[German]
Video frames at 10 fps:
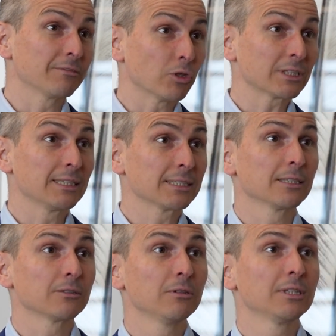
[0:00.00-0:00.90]
Der Vorteil ist
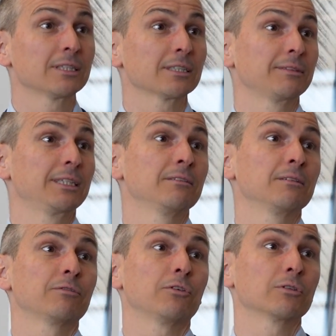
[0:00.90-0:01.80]
natürlich, dass wir
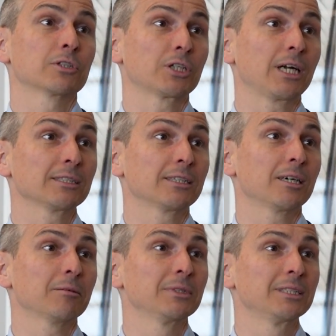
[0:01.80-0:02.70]
den Fonds gestartet
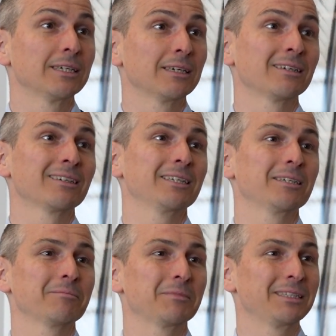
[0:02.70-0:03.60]
haben in, der,
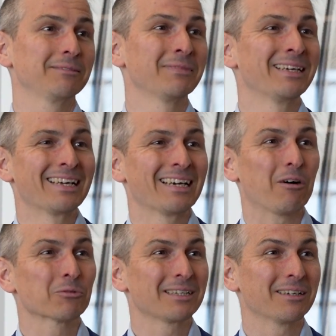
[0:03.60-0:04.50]
äh, in den
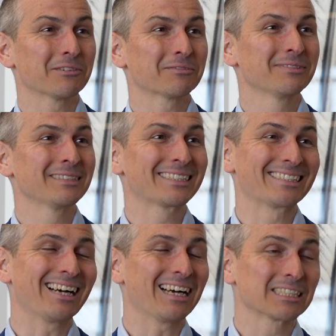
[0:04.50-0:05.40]
Auslaufen des
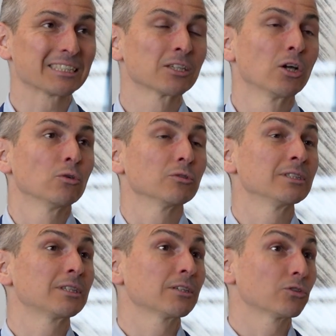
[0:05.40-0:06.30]
Jahres
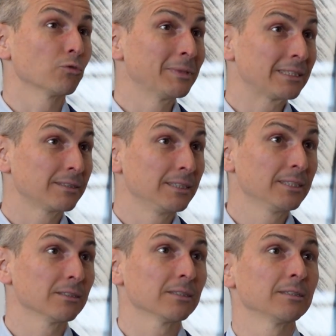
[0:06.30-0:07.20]
und somit
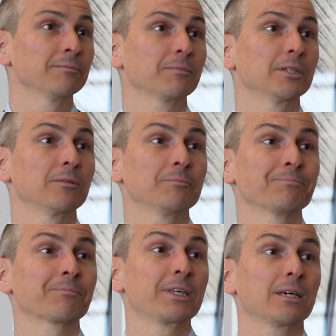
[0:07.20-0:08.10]
diese, ähm,
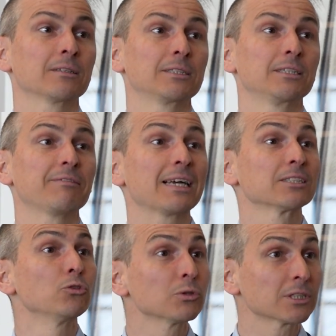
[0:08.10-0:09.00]
ja, diese
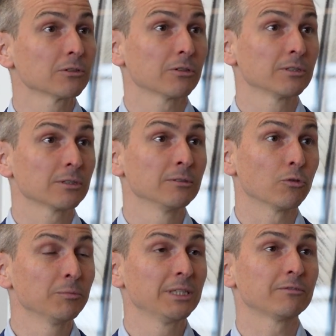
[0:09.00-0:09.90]
Phase nutzen könnten,
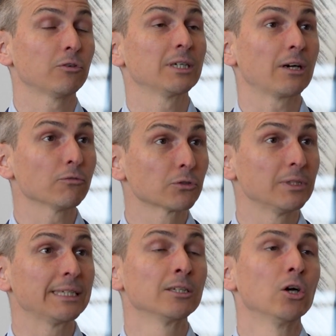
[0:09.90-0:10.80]
um den Fonds halt
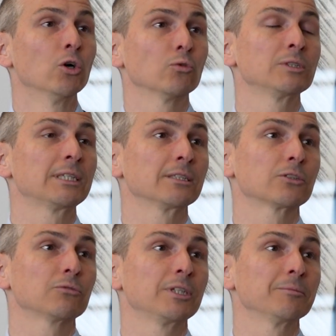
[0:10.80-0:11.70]
aufzulegen und dann
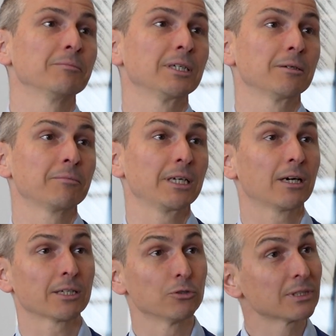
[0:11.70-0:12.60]
zu dem ähm,
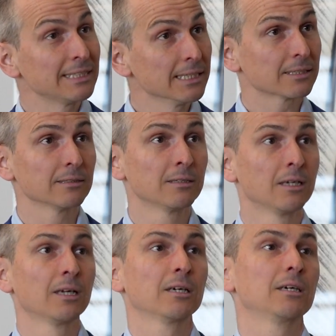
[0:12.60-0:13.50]
ja,
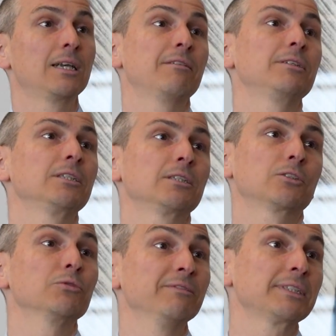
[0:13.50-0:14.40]
reduzierten äh, Level zu